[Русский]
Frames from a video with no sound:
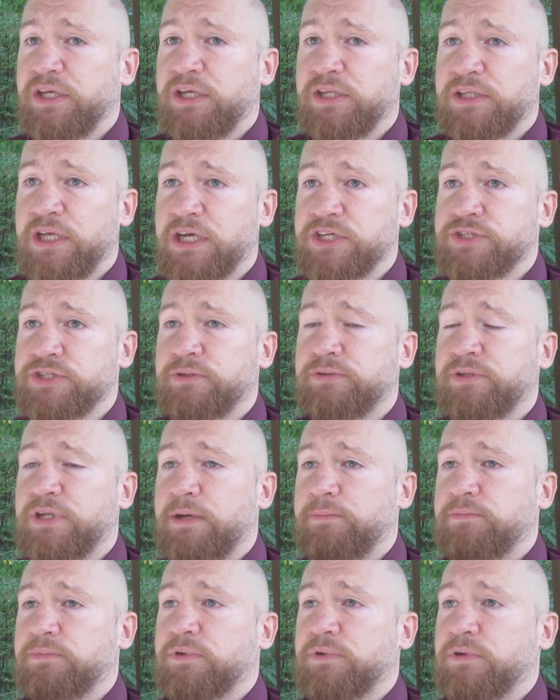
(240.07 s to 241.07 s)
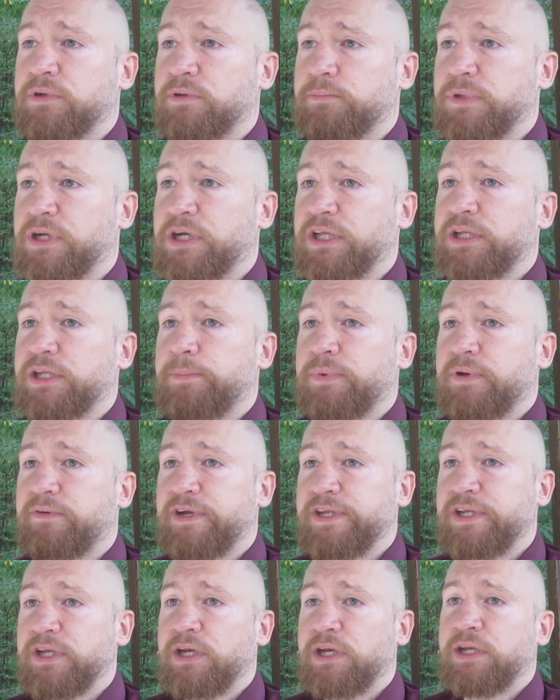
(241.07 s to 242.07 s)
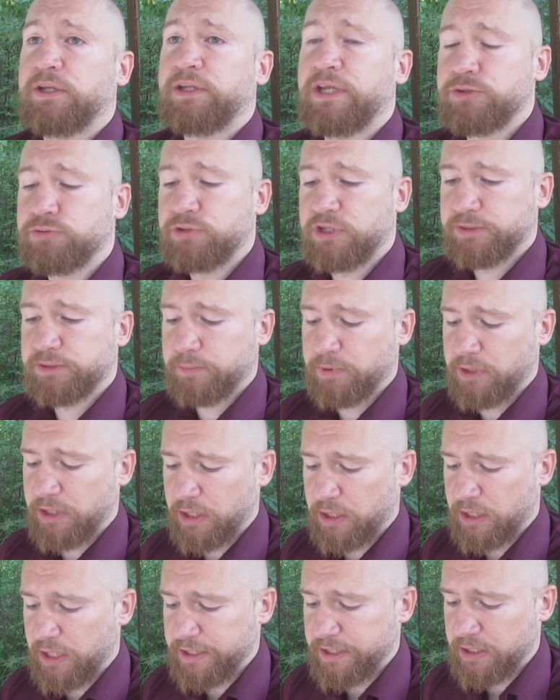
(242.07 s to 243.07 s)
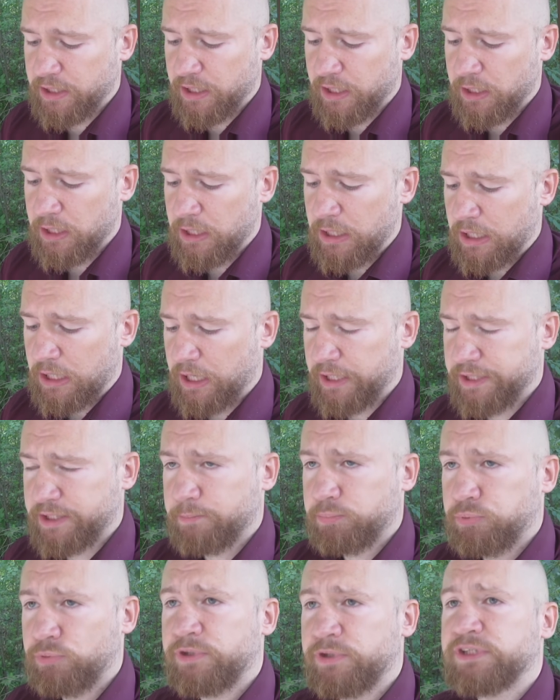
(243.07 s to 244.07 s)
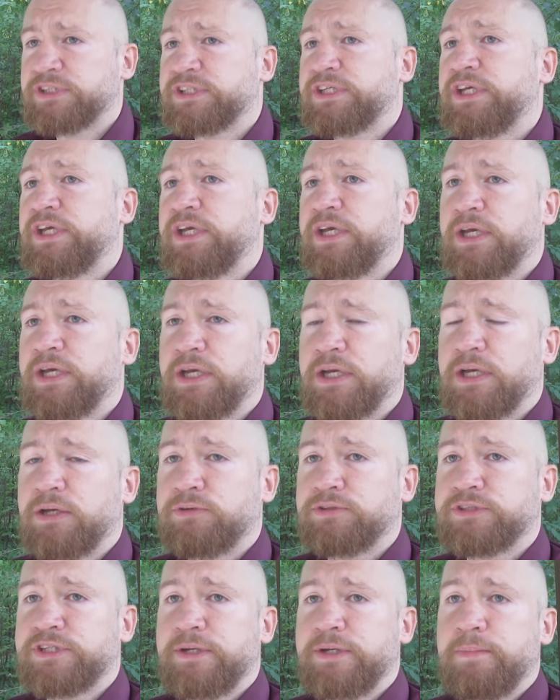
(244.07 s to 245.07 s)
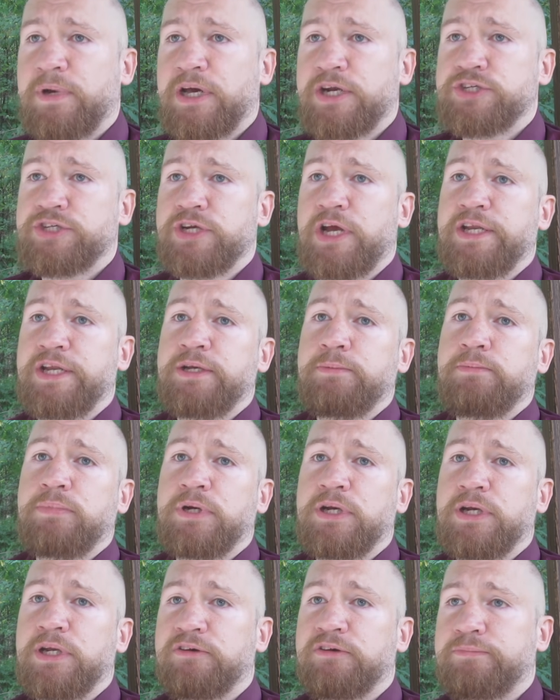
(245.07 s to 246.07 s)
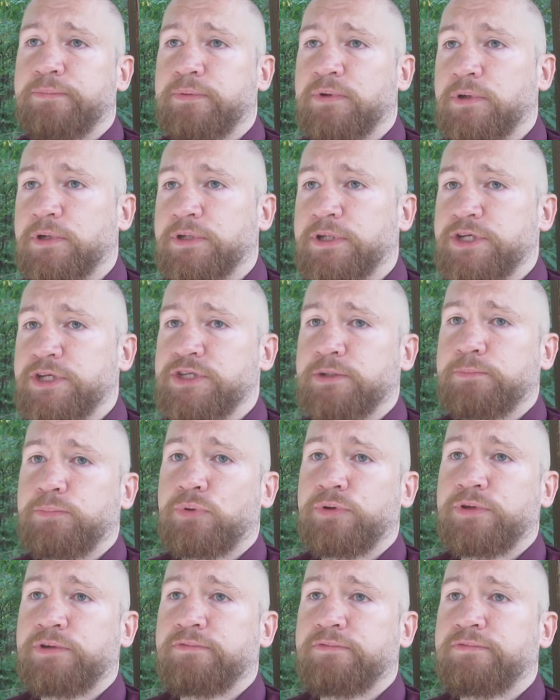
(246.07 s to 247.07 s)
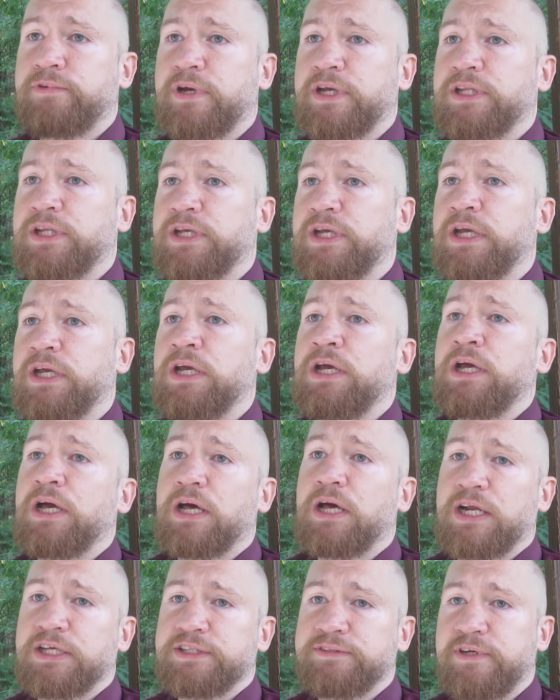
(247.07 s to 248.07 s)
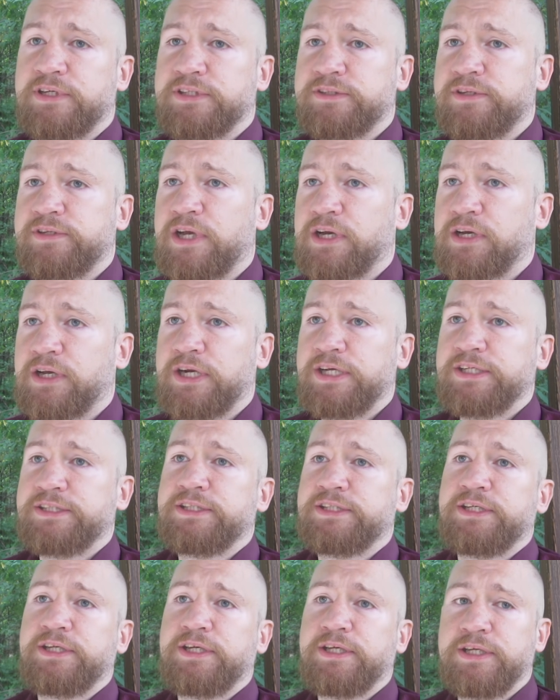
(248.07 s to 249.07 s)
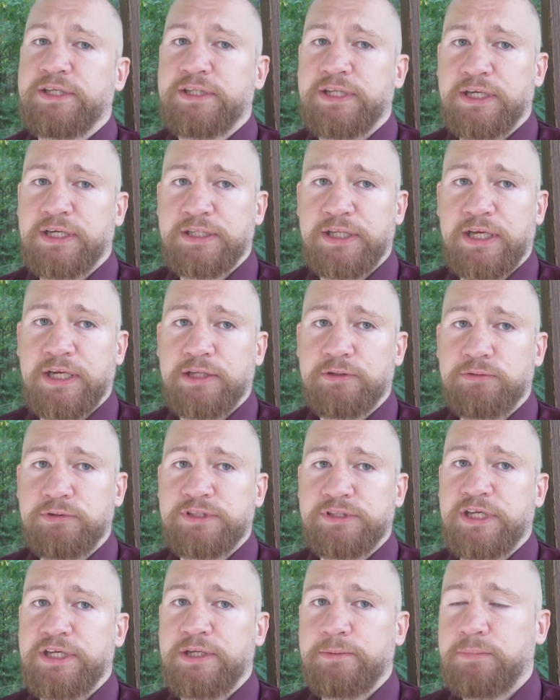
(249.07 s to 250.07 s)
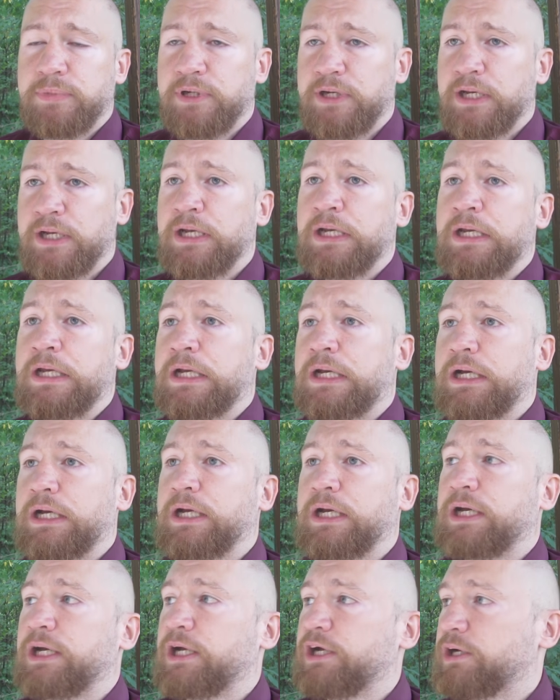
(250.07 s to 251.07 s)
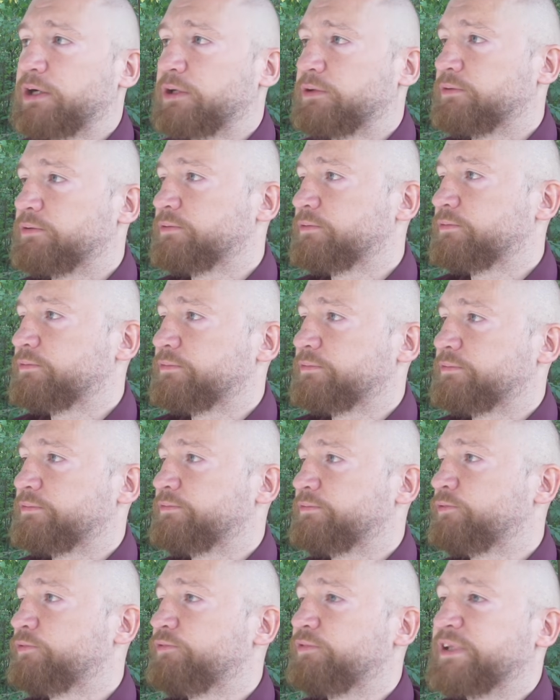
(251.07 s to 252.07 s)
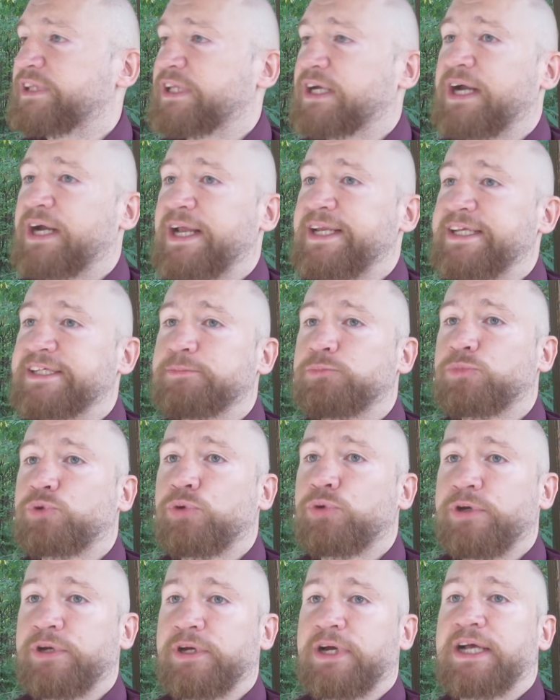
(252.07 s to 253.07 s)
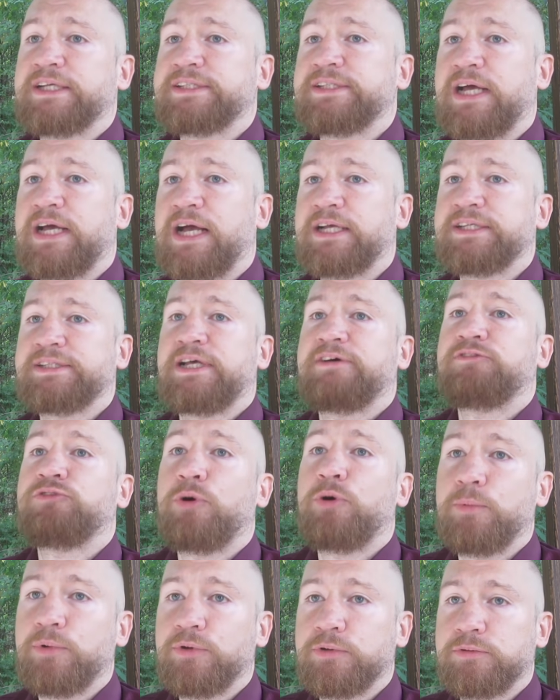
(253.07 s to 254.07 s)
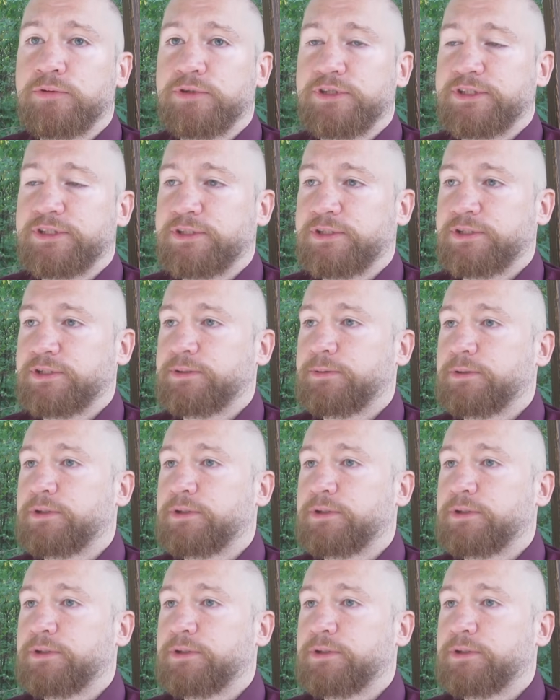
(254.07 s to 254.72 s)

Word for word: И также нам, э, мы когда проводили, значит, у нас были они антипутинские русские марши, они были э, значит, против войны, развязывания агрессии и так далее. То есть они были а, ну, в антагонизм той основному, то есть